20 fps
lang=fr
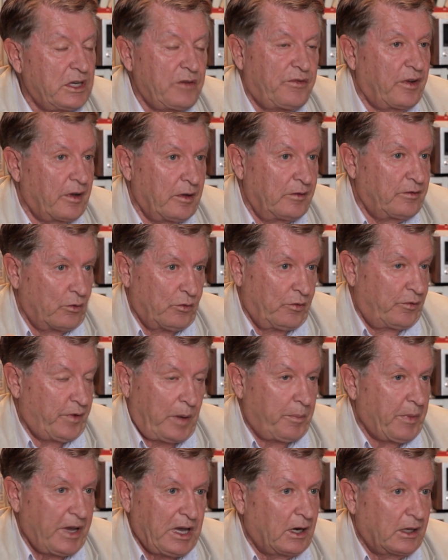dit qu'il faut
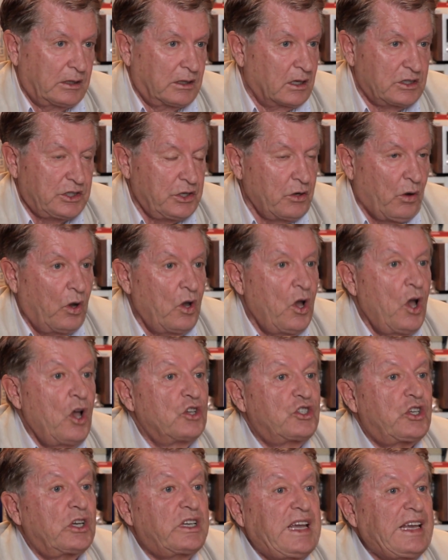faire bien attention.
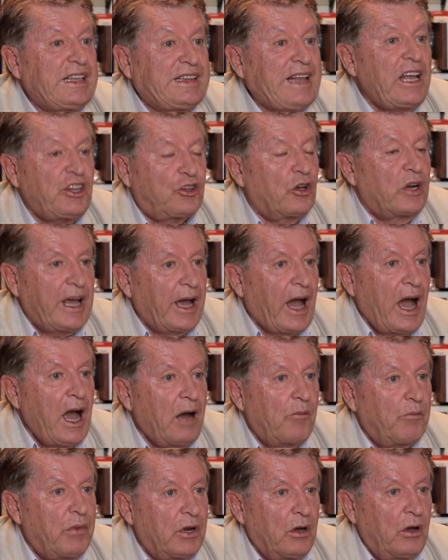Ce qui est
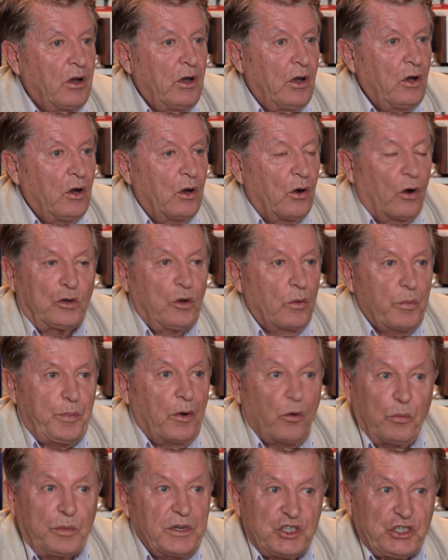intolérable, on n'est
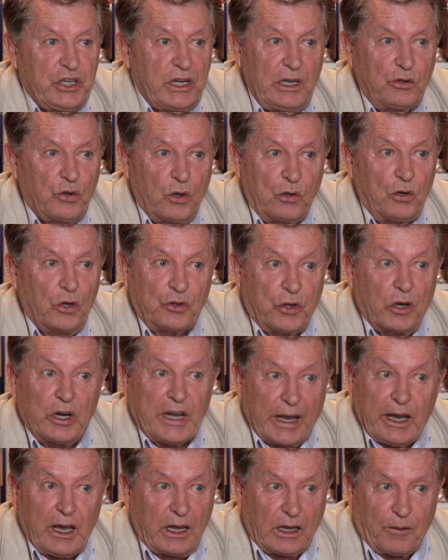pas obligé de le
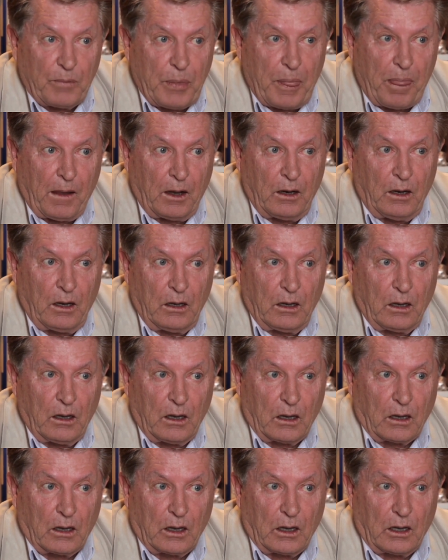tolérer.
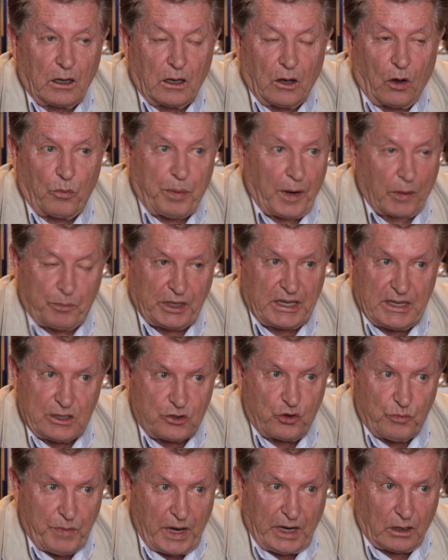Et on ne parle pas
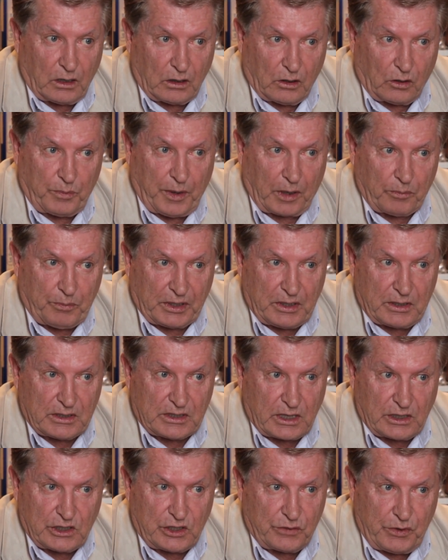des humains, on ne parle pas
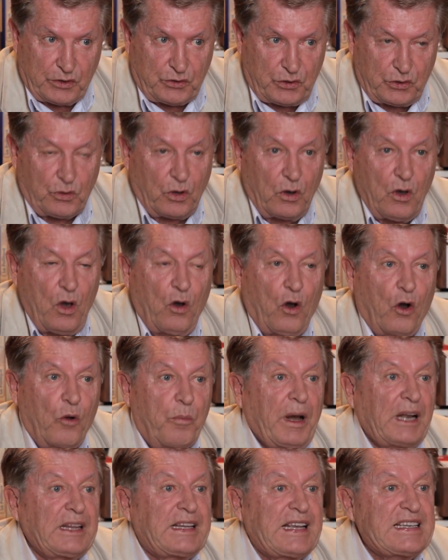des individus, on
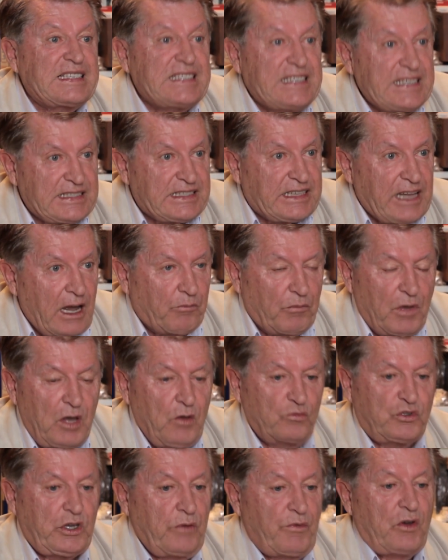parle des systèmes.
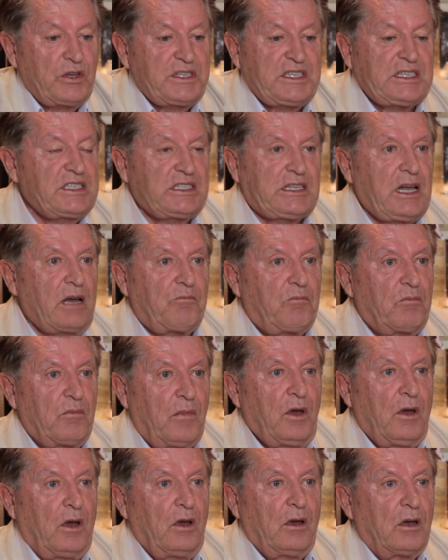Vous avez un système
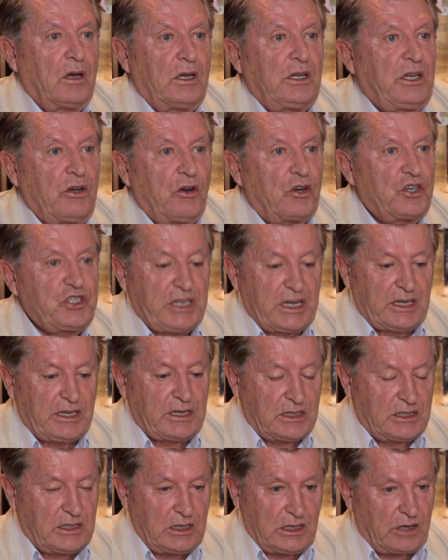idéologique
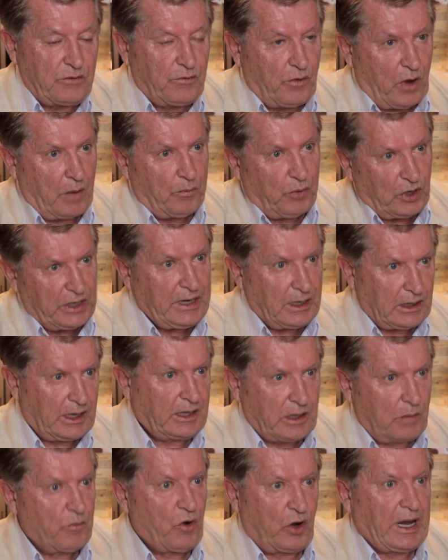qui dit qu'il veut abolir
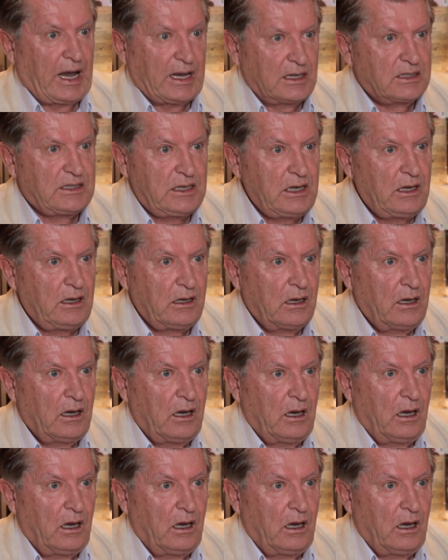la démocratie